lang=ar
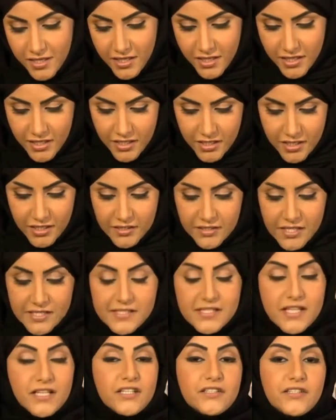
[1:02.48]
أه،
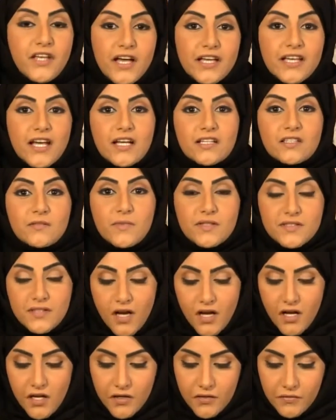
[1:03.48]
تستعد هيئة
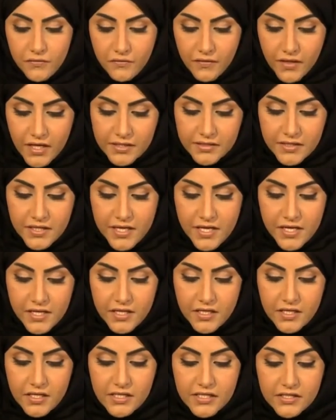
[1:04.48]
متاحف
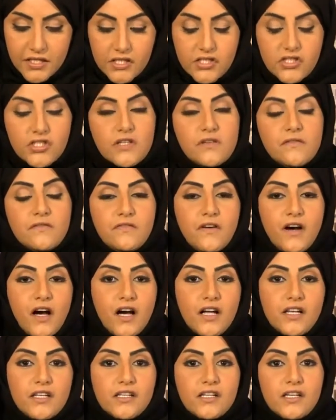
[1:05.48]
قطر لتدشين
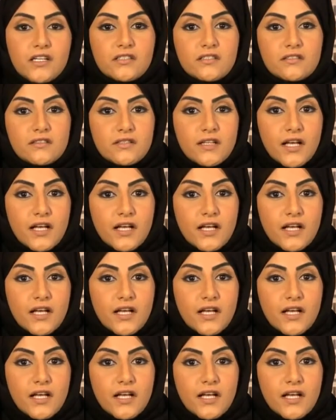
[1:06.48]
فعاليات